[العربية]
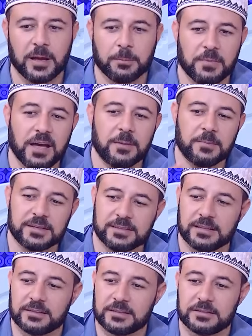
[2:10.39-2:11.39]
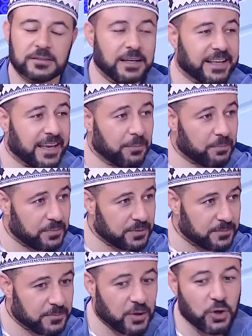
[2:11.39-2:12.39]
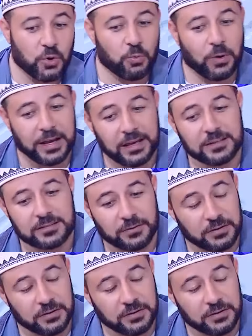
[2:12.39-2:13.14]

مهما زاد رزق الجيب وليس